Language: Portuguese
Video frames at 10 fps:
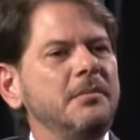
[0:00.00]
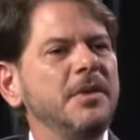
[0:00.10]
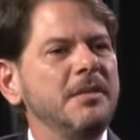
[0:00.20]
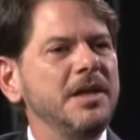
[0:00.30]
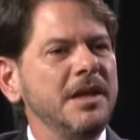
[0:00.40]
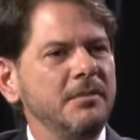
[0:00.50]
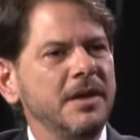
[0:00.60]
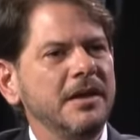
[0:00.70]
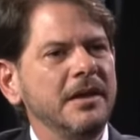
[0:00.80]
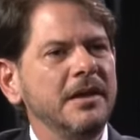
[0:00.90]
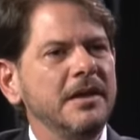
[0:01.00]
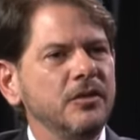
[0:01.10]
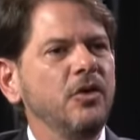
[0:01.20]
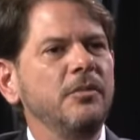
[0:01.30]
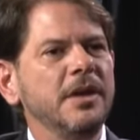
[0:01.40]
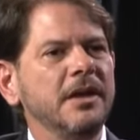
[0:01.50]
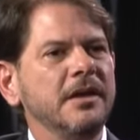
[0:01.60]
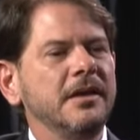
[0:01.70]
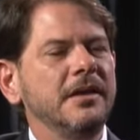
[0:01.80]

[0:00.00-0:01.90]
PMDB tomem.